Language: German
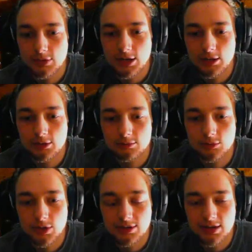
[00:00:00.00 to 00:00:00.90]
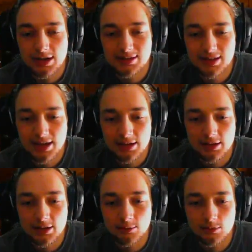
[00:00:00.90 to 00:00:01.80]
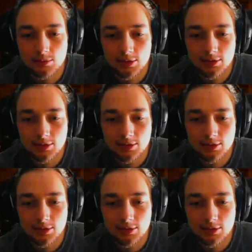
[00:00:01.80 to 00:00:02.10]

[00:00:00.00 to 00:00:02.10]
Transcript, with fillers: ja, du kannst dir halt Zeit nehmen.